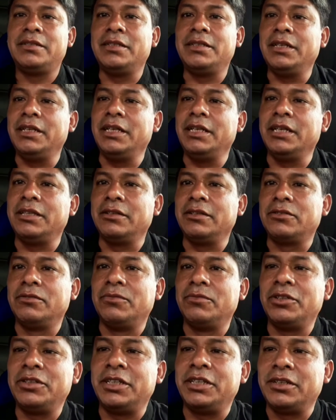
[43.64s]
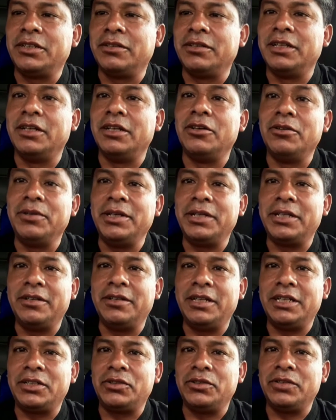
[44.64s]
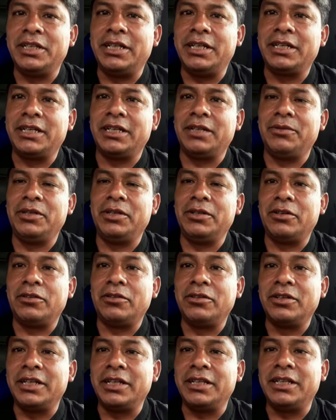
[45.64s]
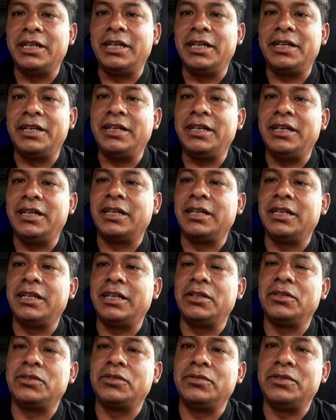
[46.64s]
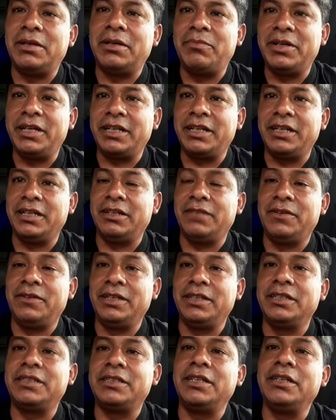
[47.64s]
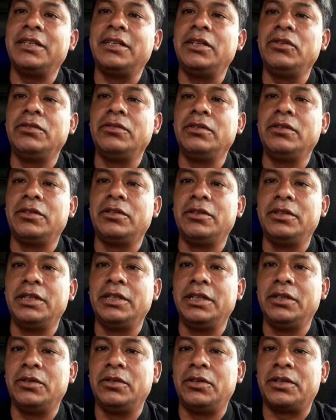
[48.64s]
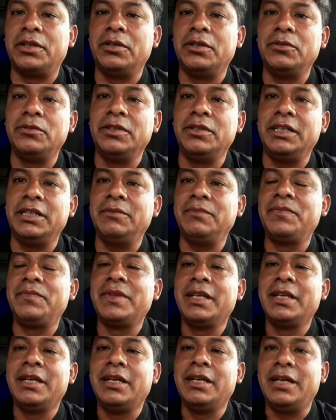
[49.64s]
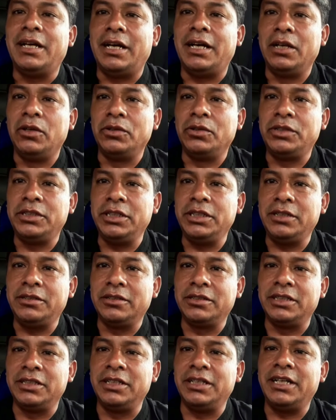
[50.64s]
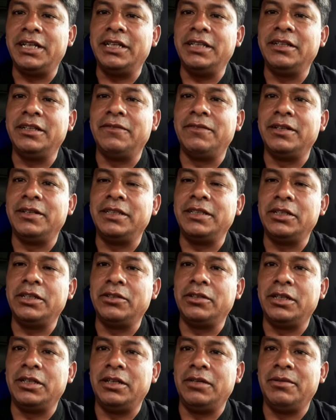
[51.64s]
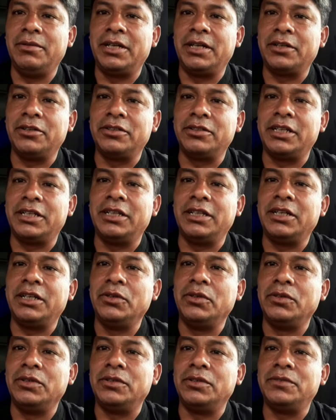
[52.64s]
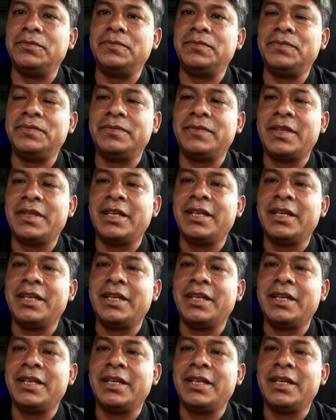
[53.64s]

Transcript: Sí, este es un proyecto del gobierno de la ciudad que vino a concretar, a crearnos una página, Flete 31, donde nos reúne a los chicos y grandes fleteros del barrio 31.